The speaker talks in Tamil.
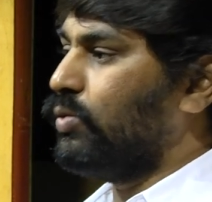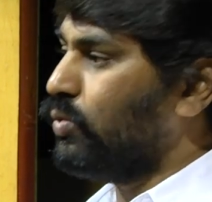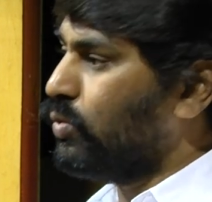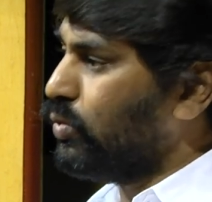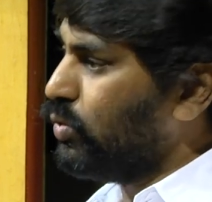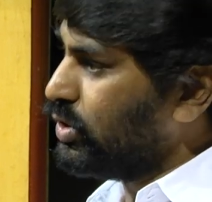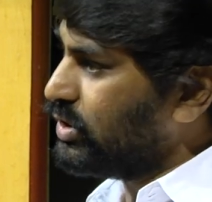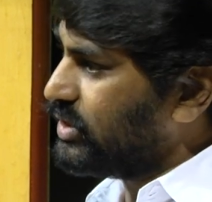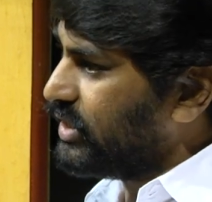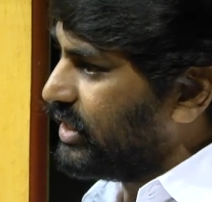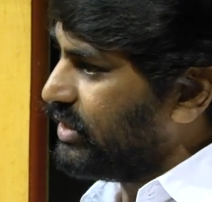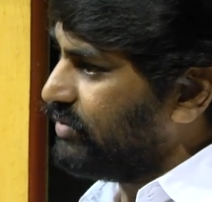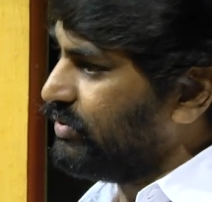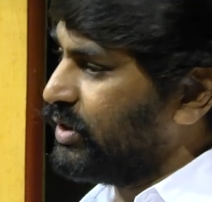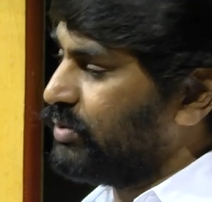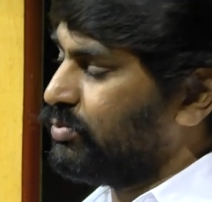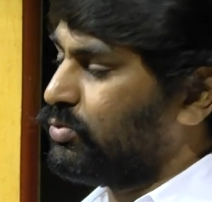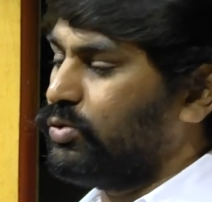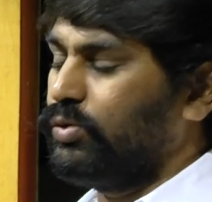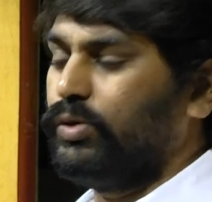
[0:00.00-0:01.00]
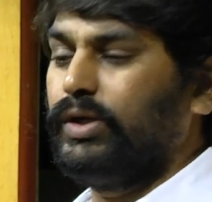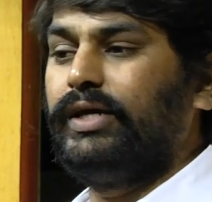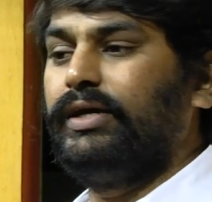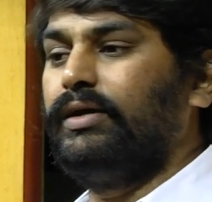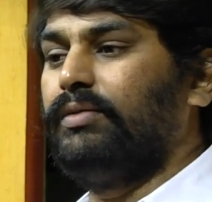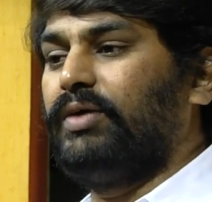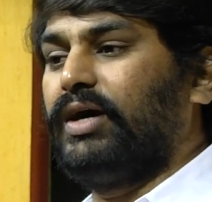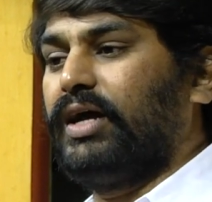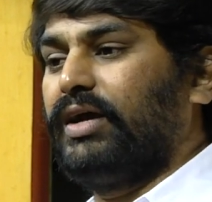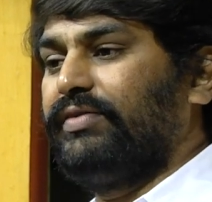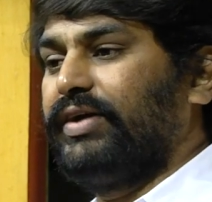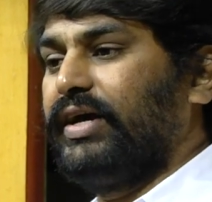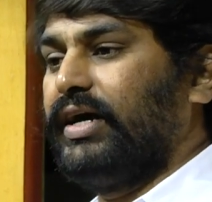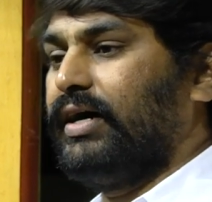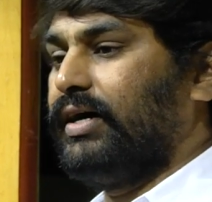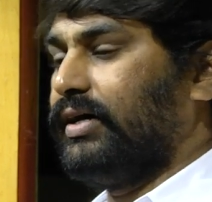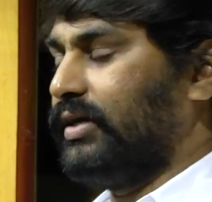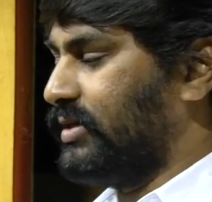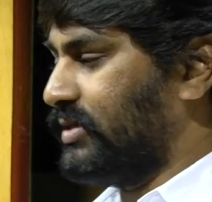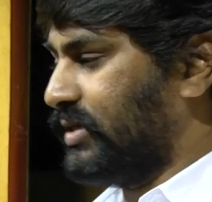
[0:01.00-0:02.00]
நூறு சதவீதம்
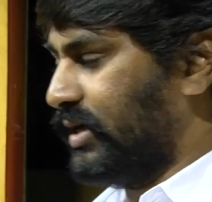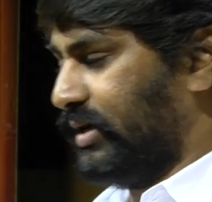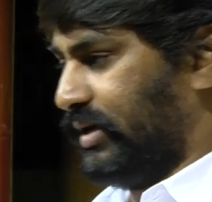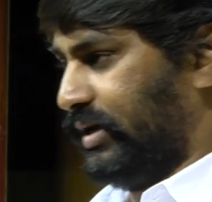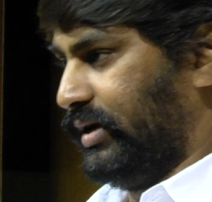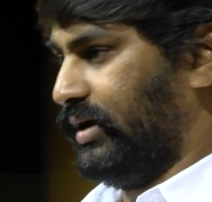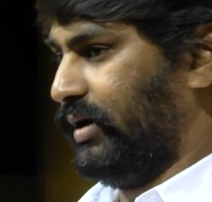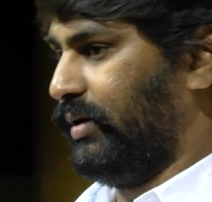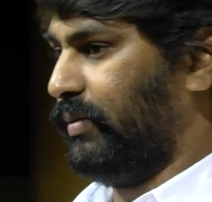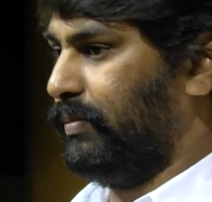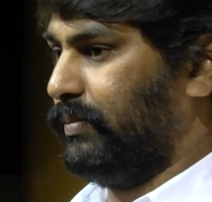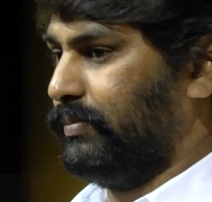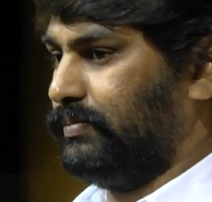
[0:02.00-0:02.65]
துல்லியமானவையா என்றால் இல்லை